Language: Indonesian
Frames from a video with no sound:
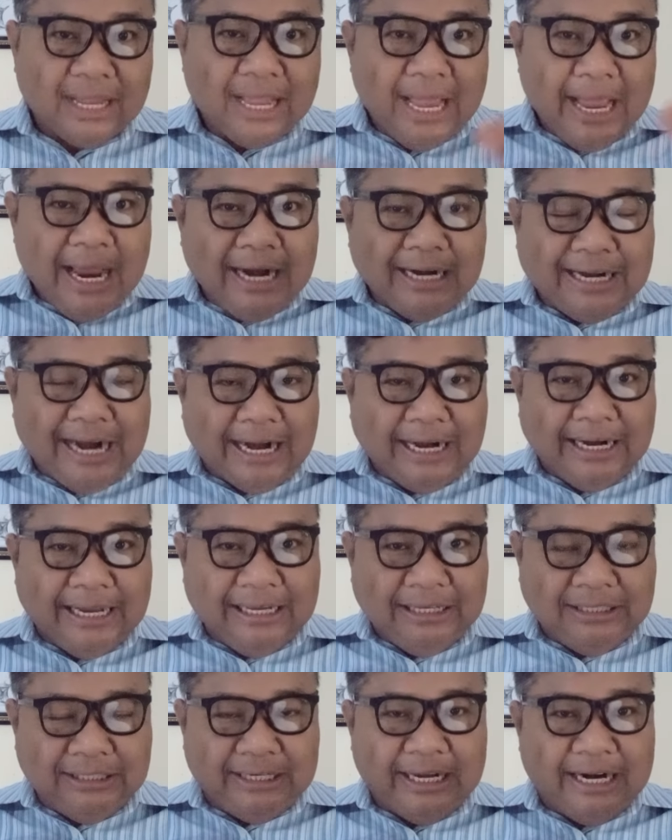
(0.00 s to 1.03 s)
Dan
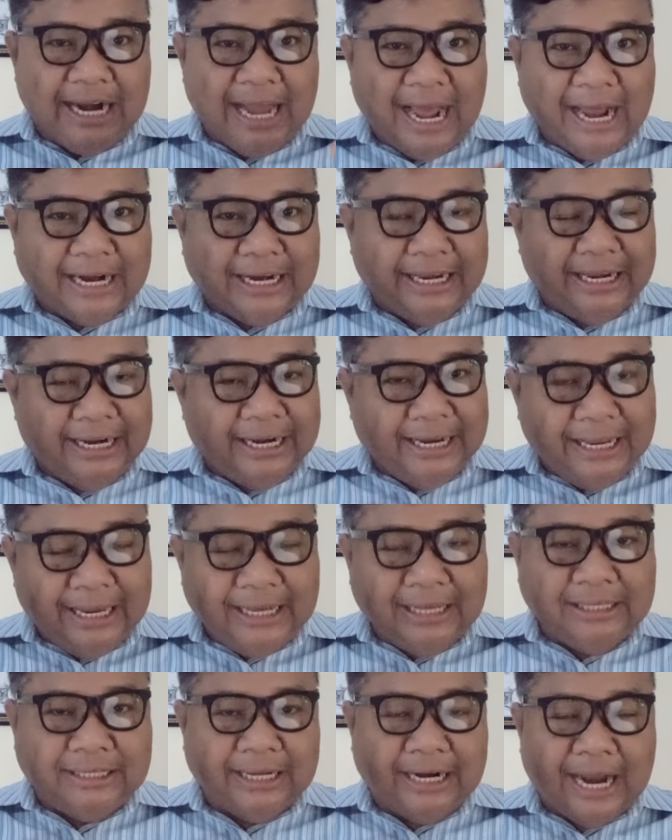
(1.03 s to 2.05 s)
Injil hari ini,
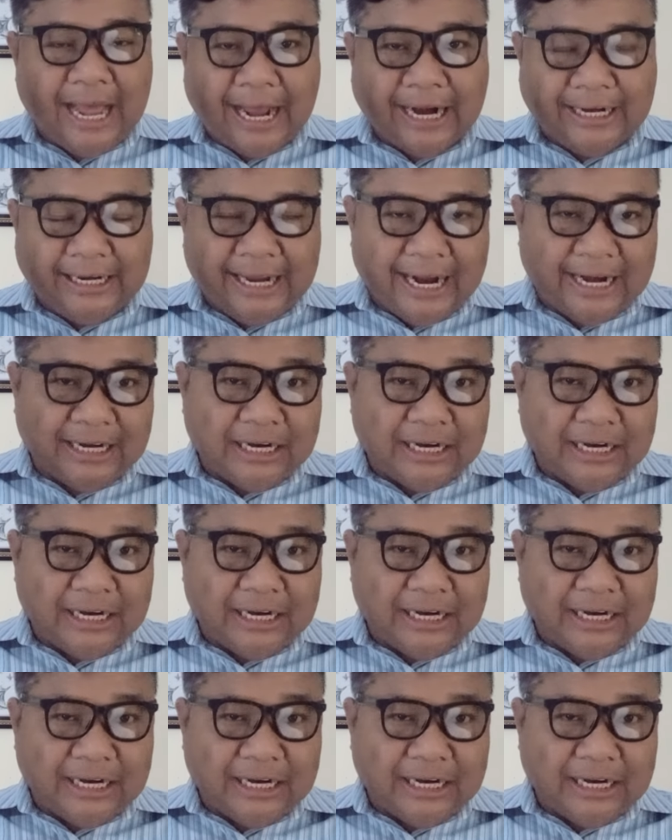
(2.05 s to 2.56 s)
Injil harian